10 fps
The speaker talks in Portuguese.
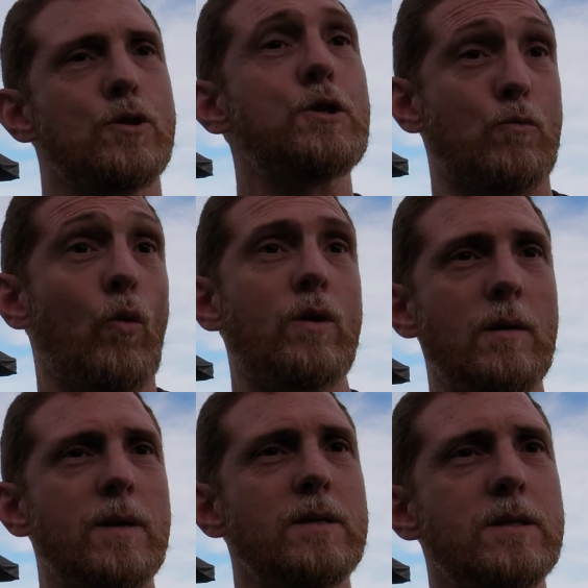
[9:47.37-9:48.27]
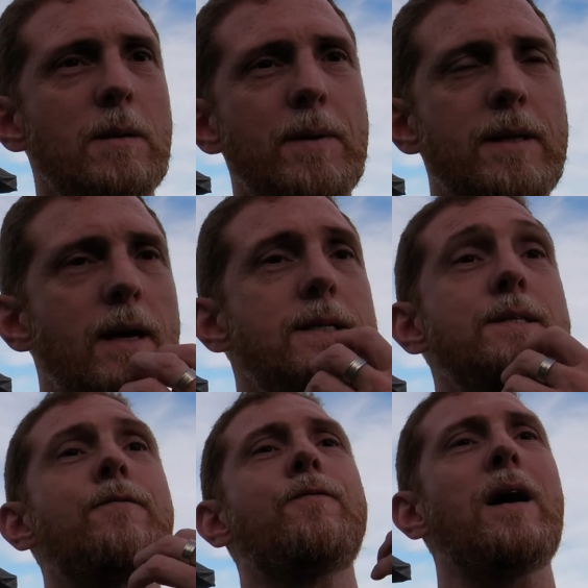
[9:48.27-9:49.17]
de, com câmeras
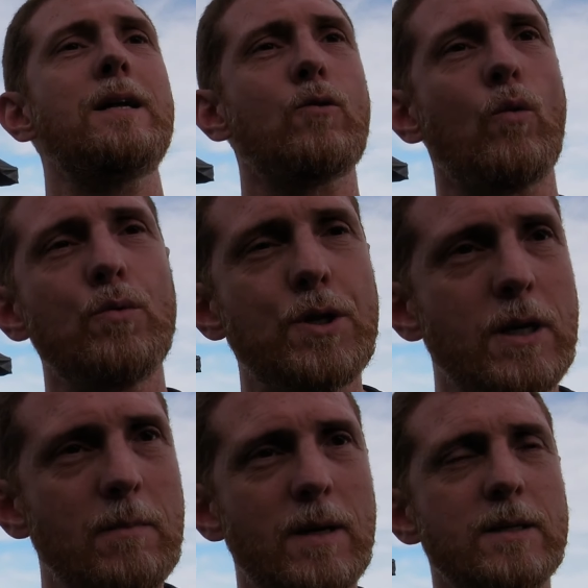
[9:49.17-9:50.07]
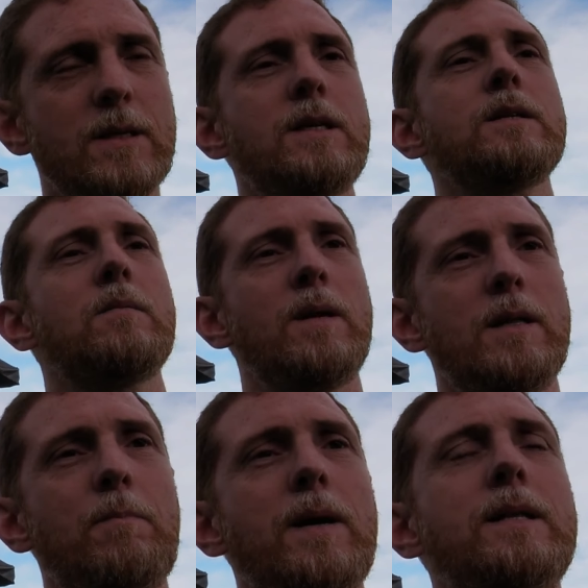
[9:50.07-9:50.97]
independentes e fale com os câmeras aqui também
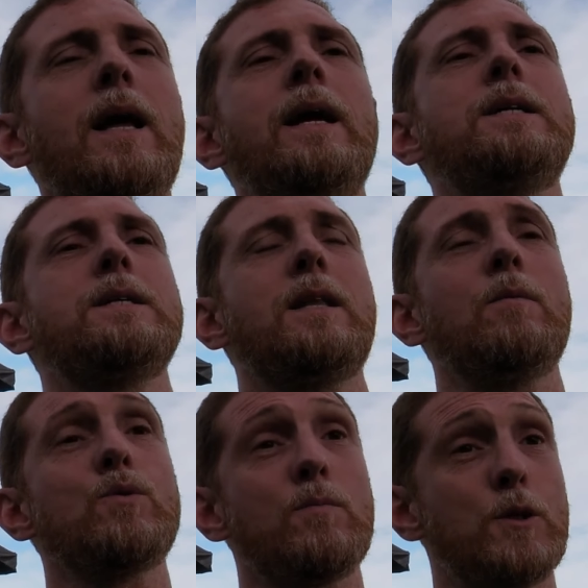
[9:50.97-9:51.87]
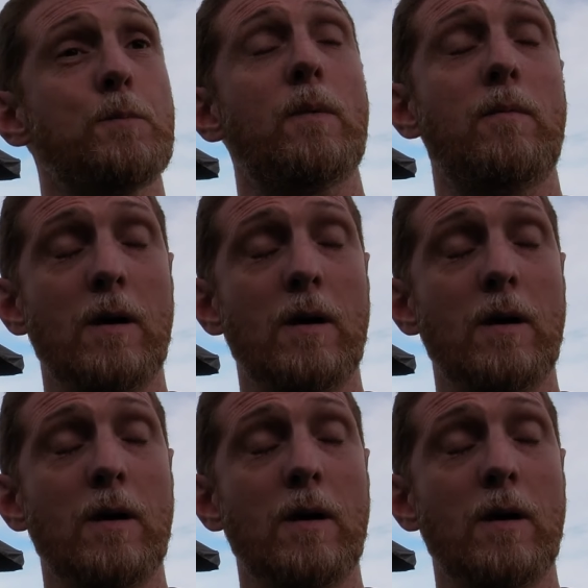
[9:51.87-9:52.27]
independente. Temos umas,